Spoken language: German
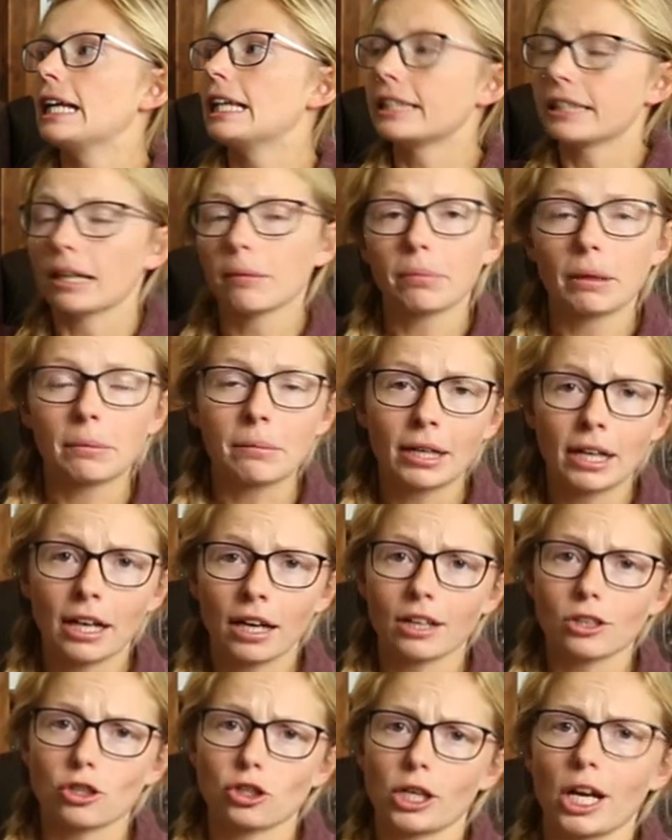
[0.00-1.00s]
Ich habe bei
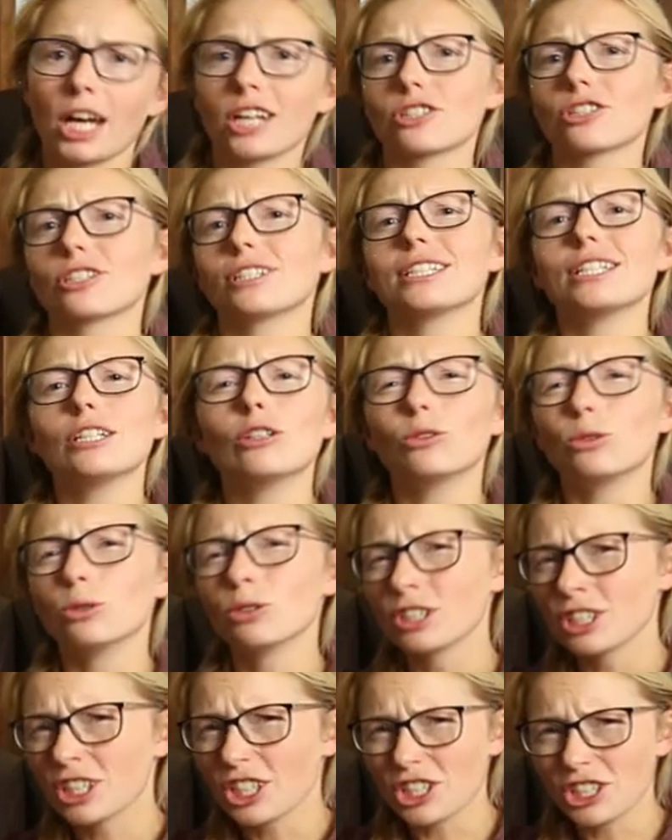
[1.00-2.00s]
meiner Recherche die
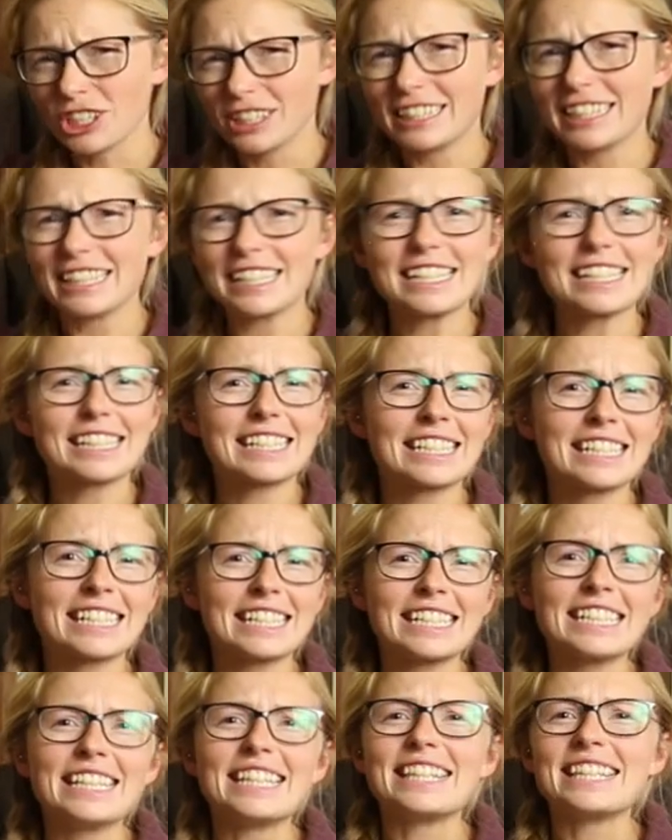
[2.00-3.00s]

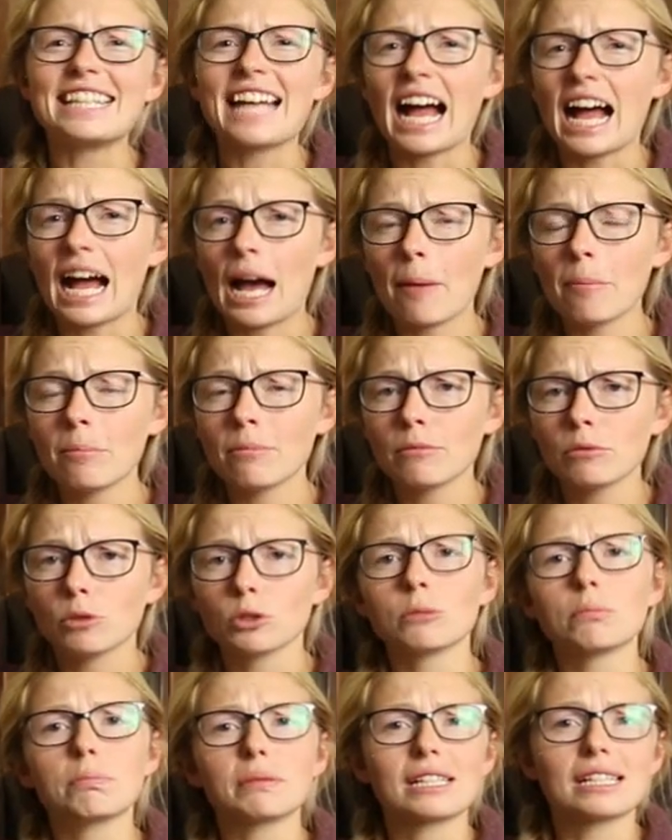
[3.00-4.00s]
unterschiedlichsten Namen
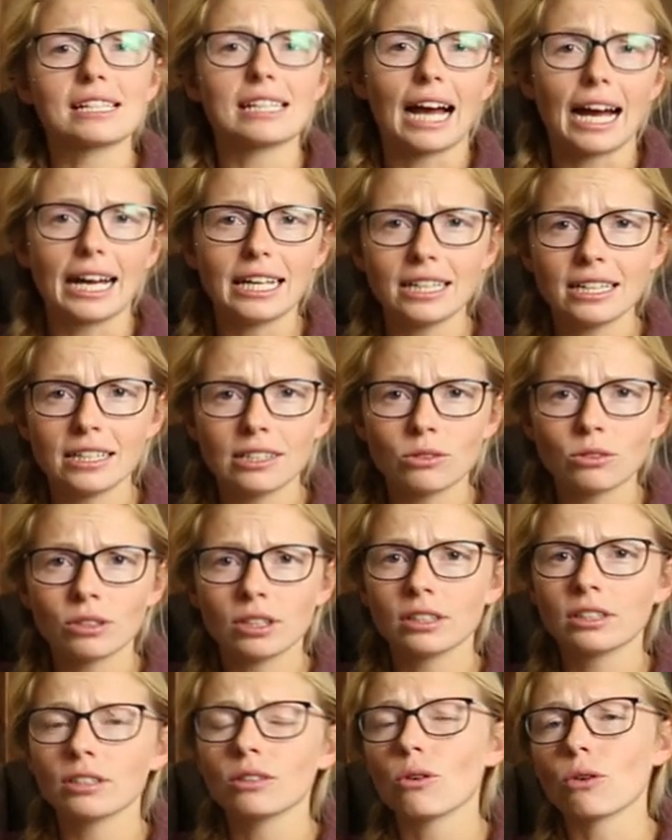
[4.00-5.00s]
und
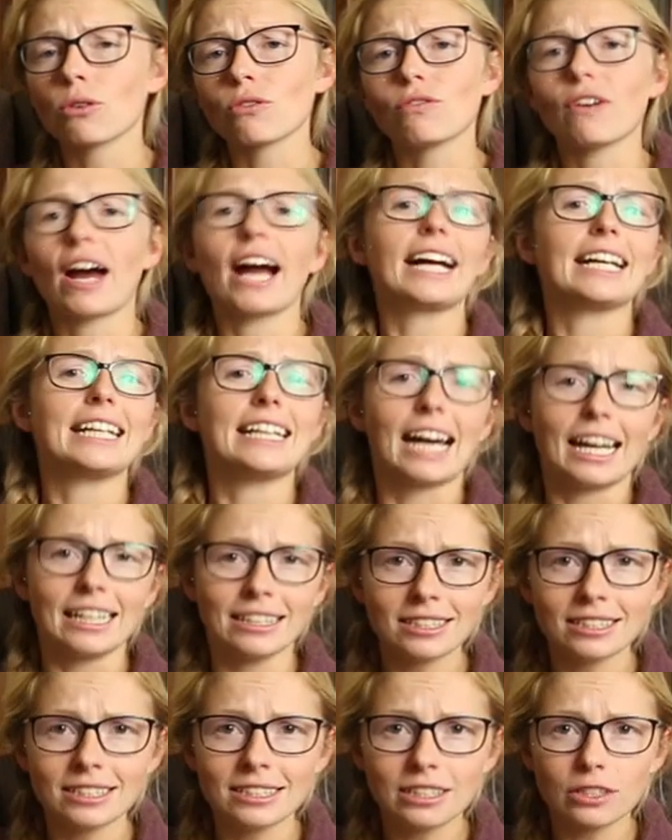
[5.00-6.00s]
Bezeichnungen und
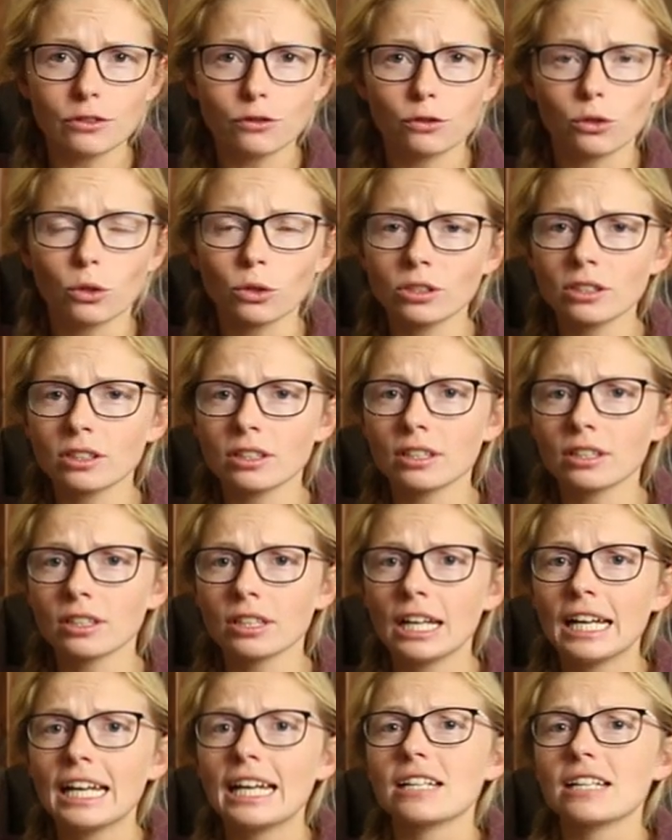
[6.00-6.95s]
Varianten gefunden.